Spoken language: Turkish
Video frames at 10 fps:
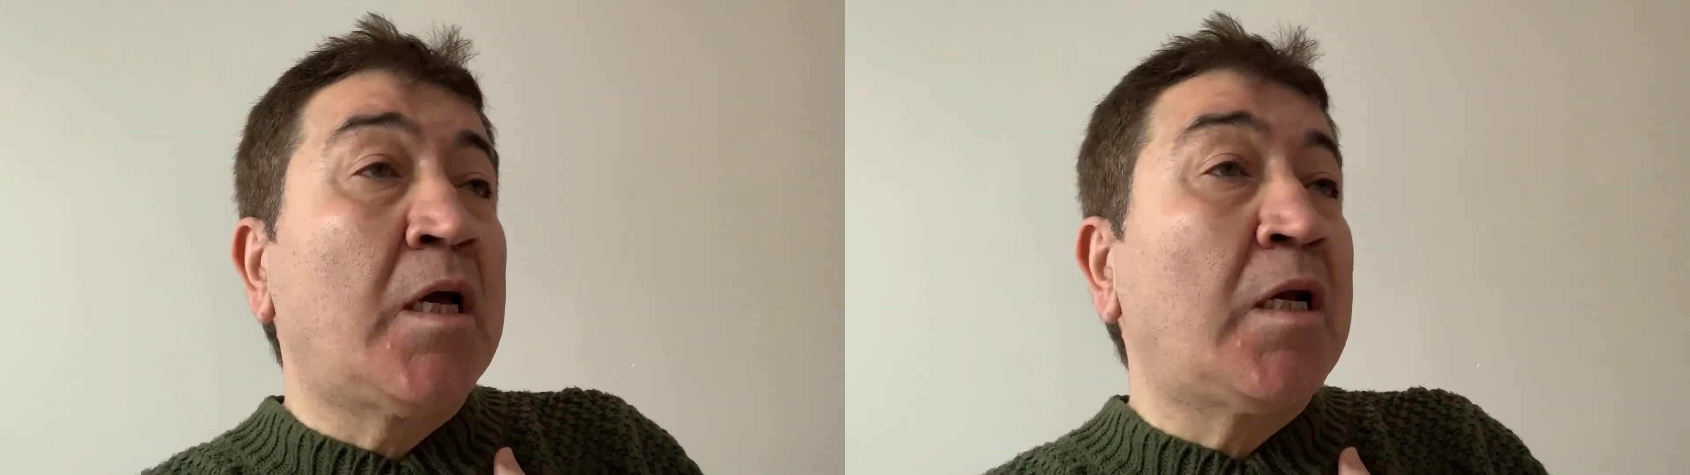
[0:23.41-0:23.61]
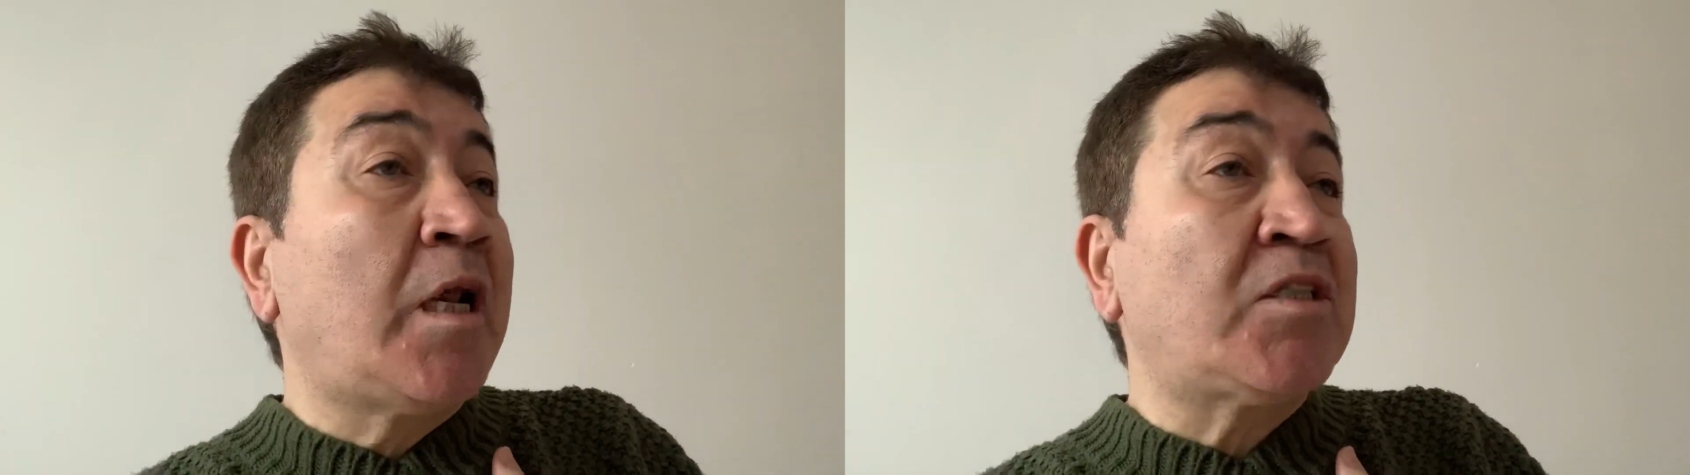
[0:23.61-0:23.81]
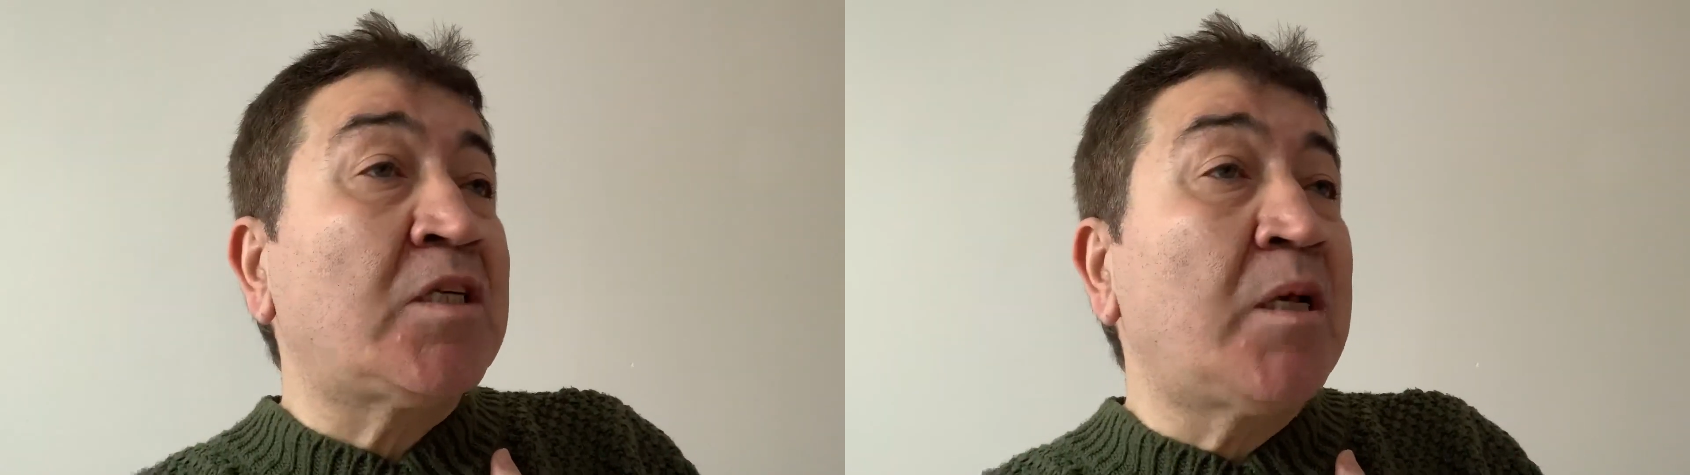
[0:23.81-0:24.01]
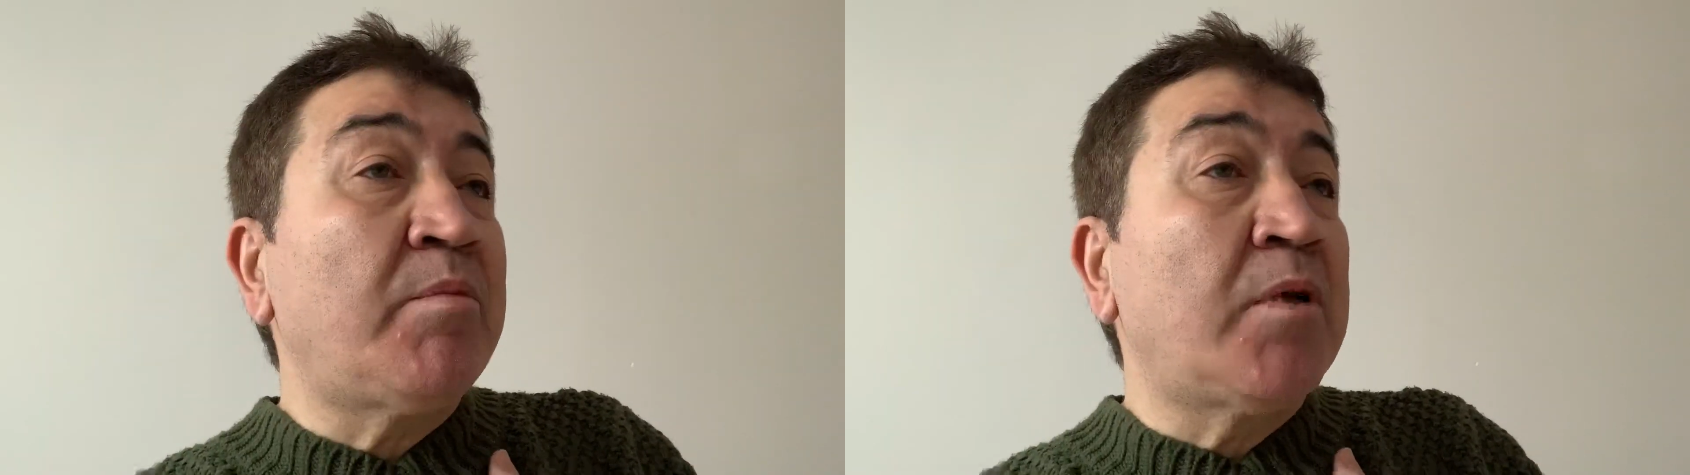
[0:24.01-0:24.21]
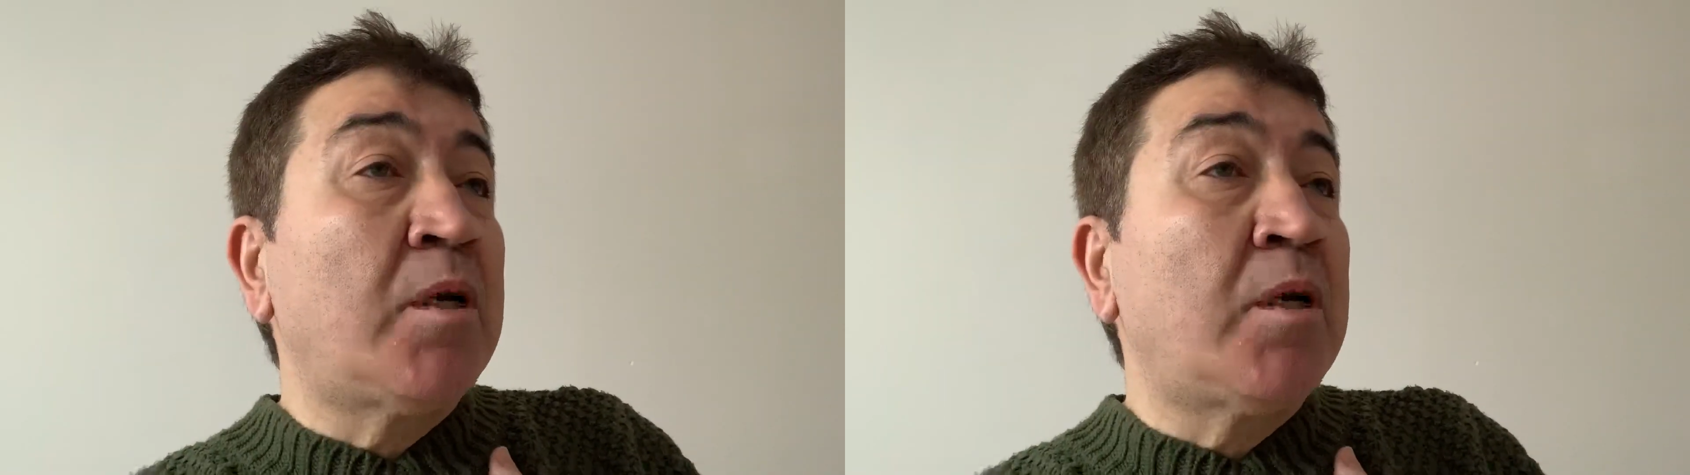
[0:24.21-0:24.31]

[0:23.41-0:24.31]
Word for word: nasıl abla?